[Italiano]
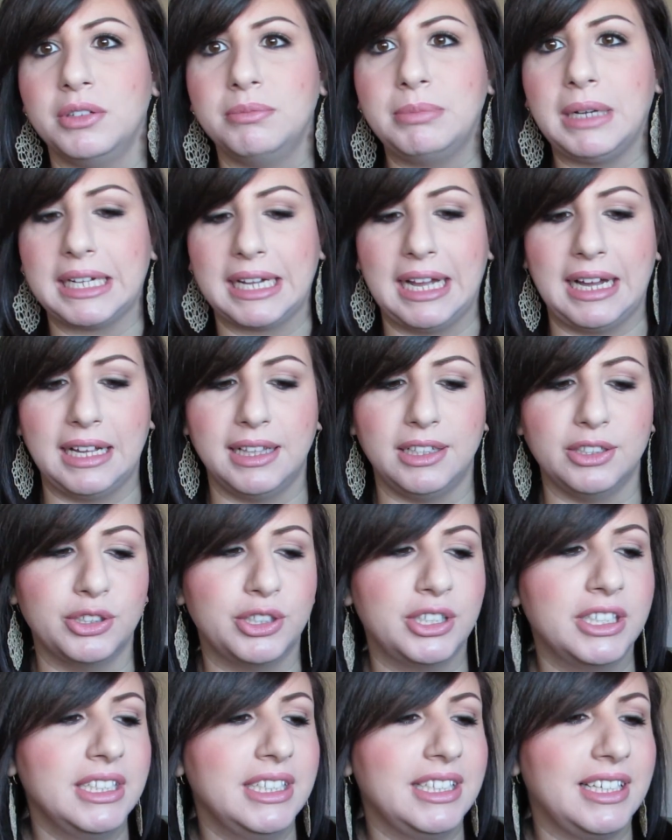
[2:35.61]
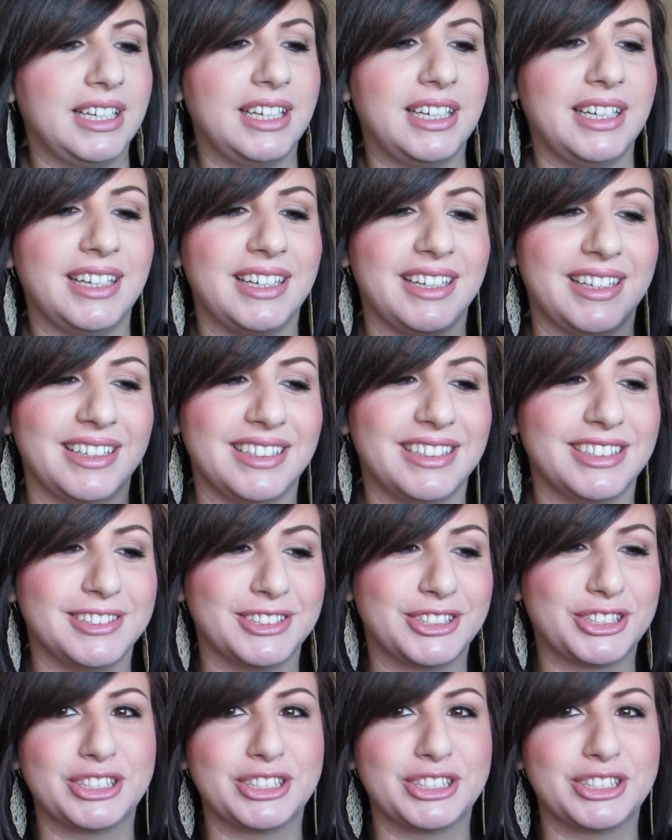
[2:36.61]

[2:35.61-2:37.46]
il bagaglio e eh,